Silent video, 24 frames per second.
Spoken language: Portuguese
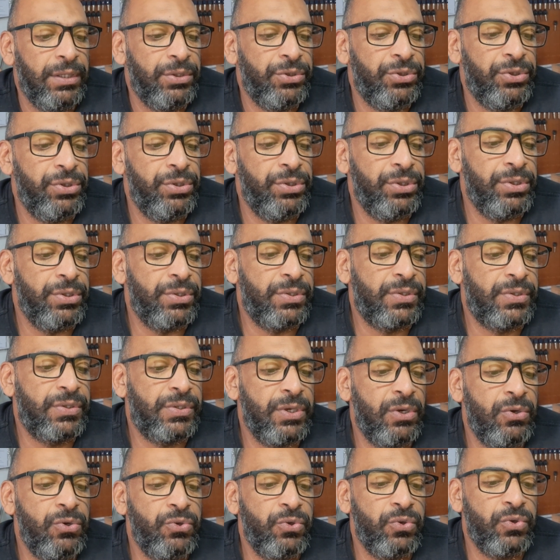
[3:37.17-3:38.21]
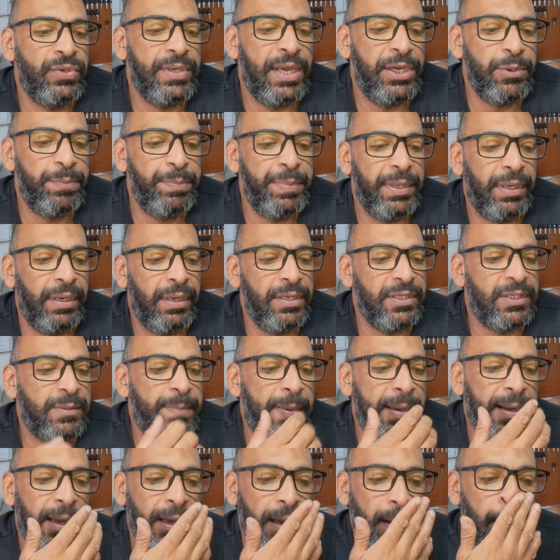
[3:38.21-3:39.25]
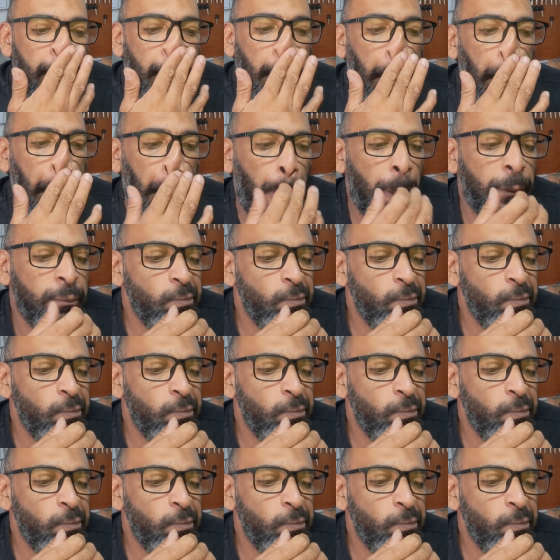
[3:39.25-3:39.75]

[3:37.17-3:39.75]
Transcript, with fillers: de São José de Piranhas, Paraíba,